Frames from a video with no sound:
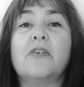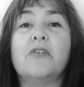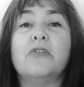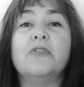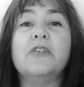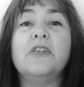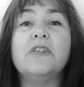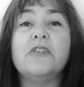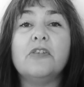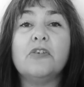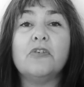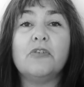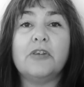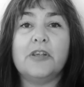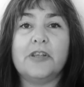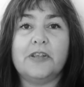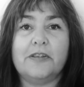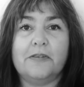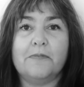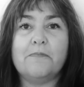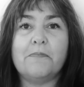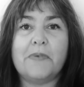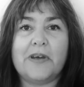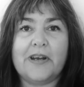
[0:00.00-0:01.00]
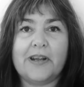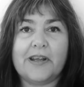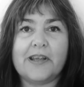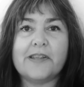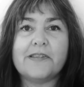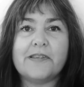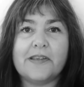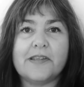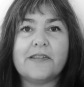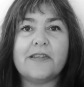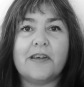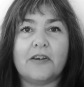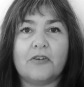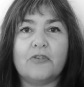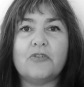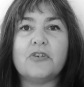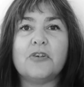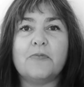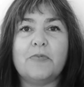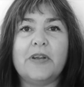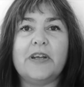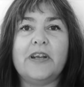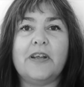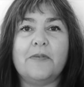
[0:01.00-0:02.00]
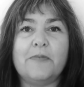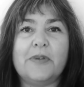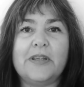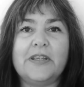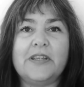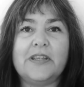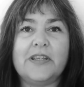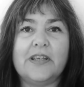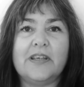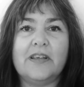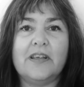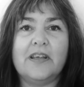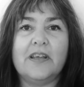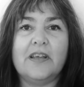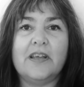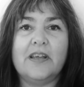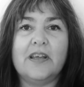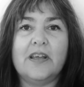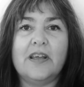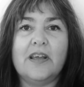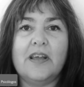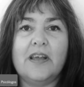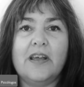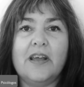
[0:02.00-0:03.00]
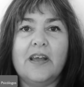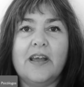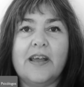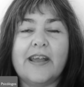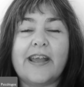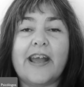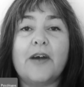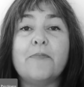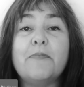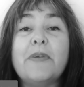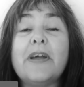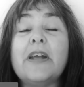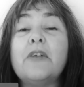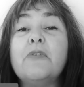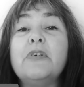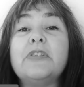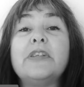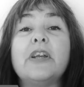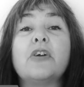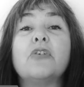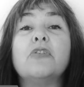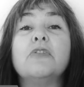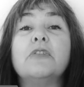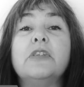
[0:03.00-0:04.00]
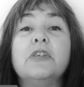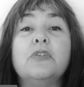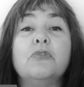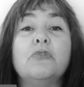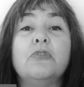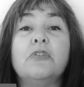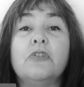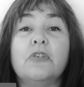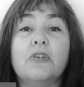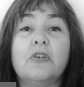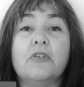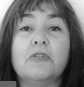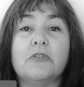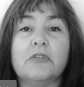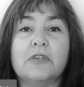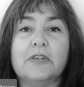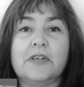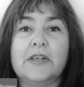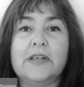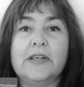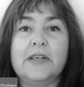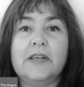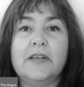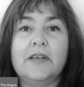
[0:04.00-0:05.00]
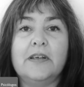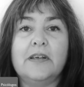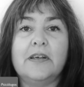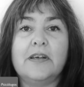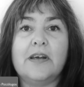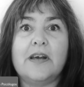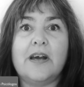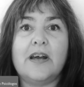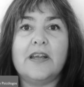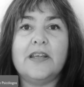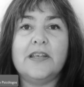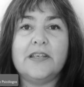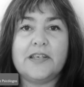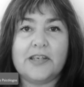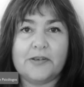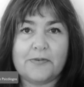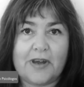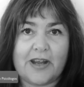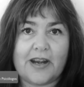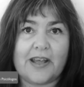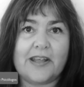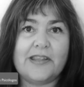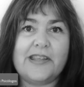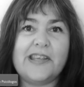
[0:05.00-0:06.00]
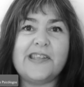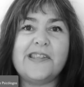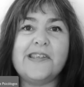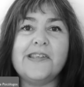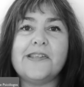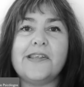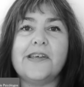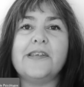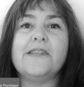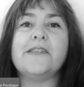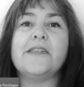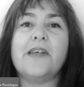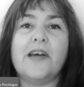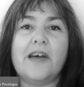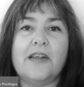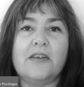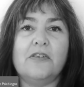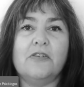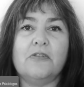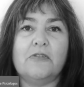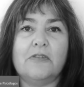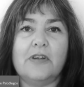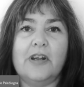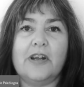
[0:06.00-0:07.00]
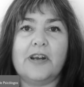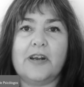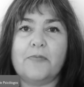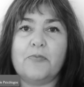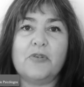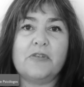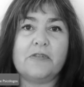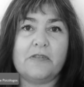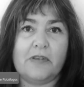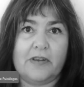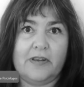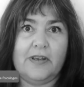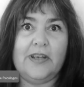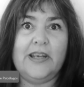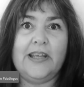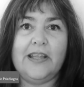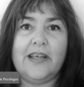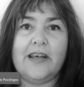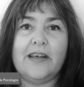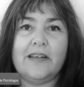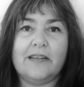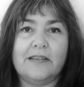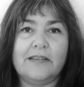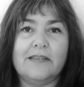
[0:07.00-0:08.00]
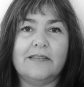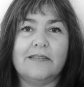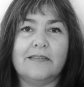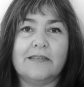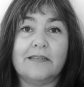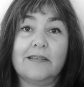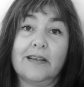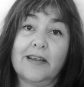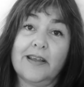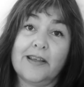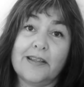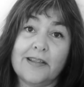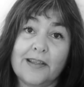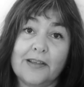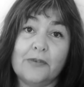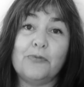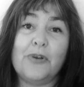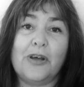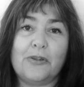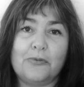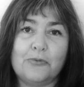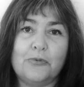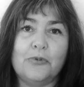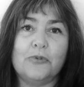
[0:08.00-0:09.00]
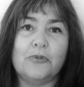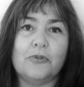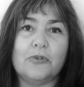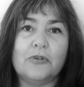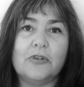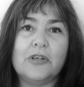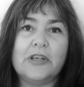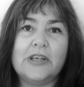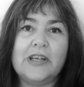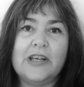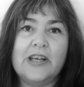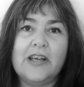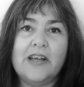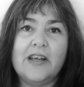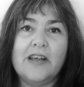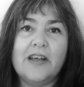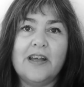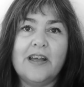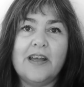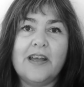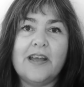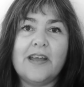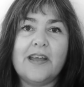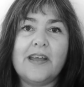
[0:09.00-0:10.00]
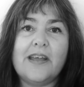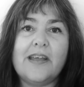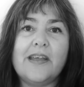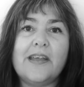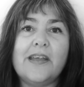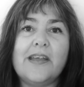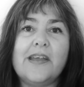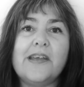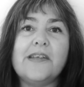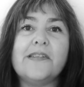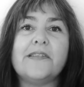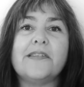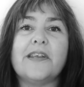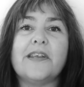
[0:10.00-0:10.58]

condiciones para que se desarrolle plenamente. Cambiar nuestra constitución y llevar a 16 años la responsabilidad que es de un adulto es